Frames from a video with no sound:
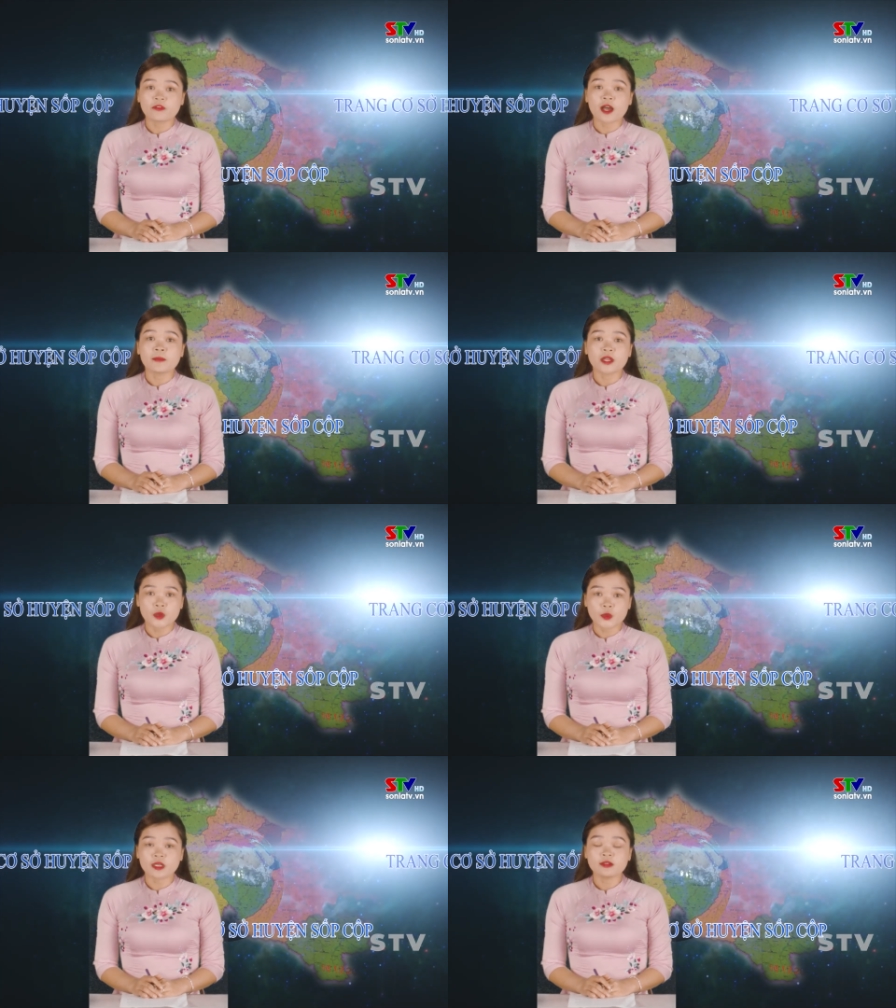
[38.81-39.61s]
và miền
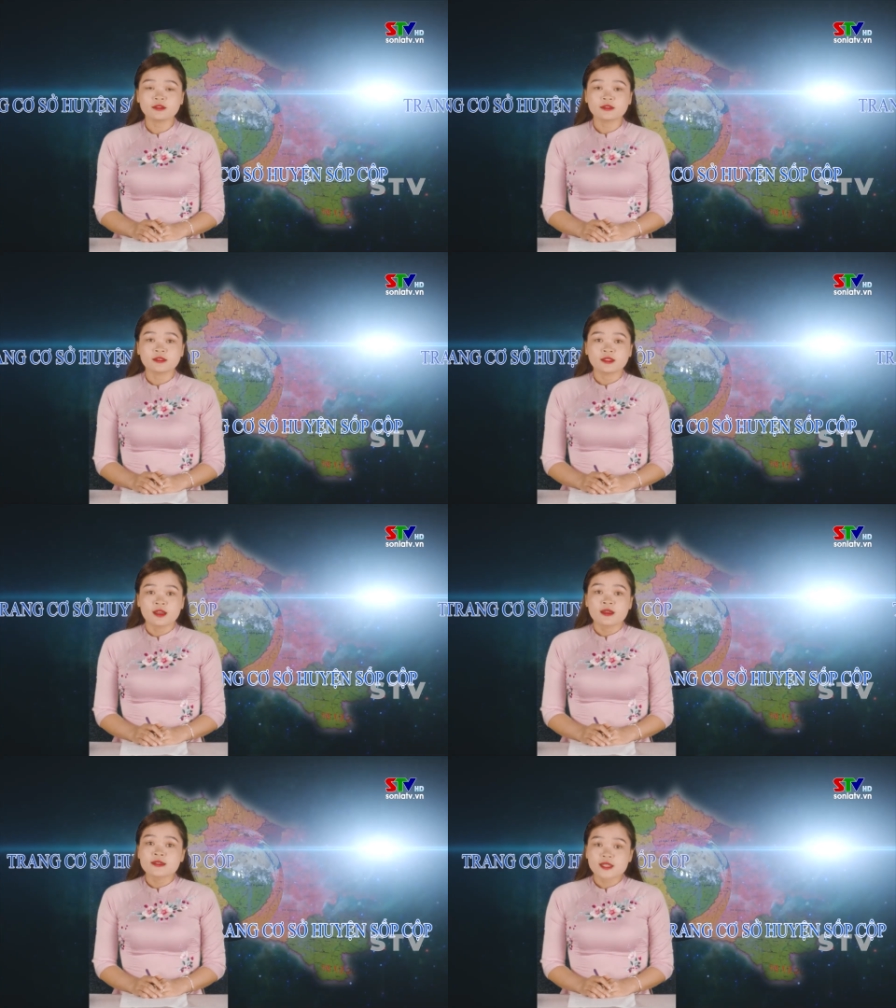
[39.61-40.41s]
núi.
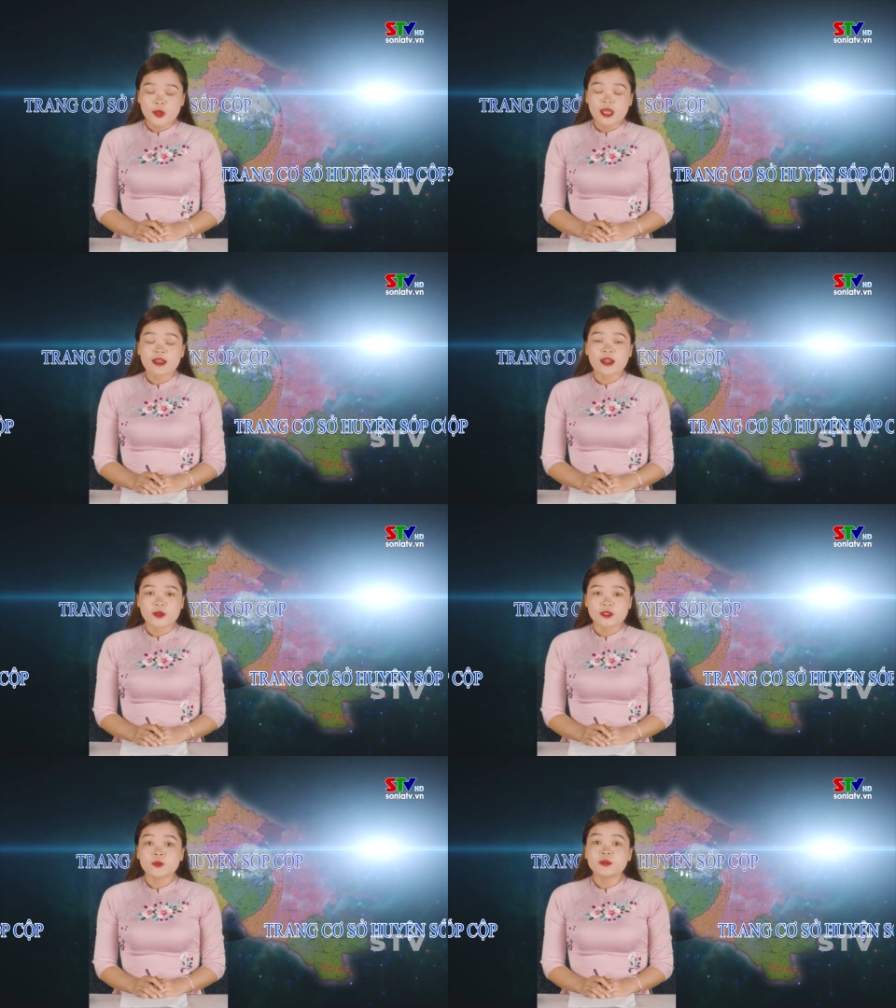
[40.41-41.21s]
Sau đây là
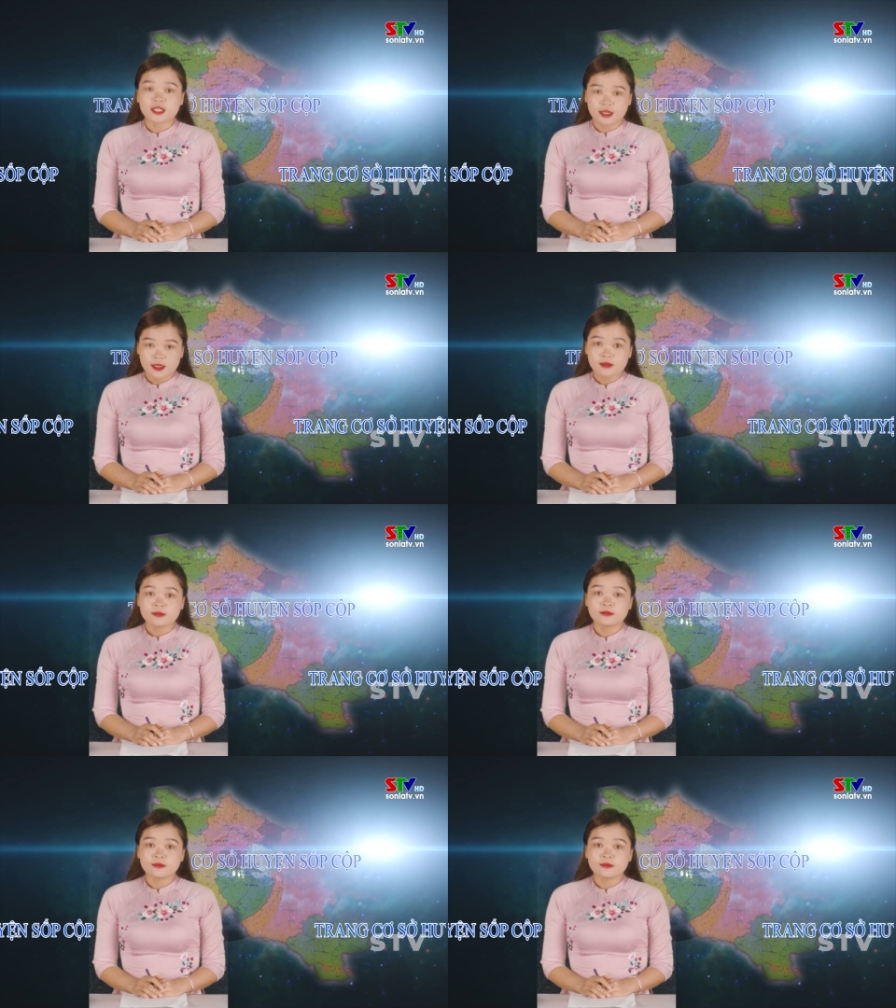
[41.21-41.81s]
nội dung chi tiết.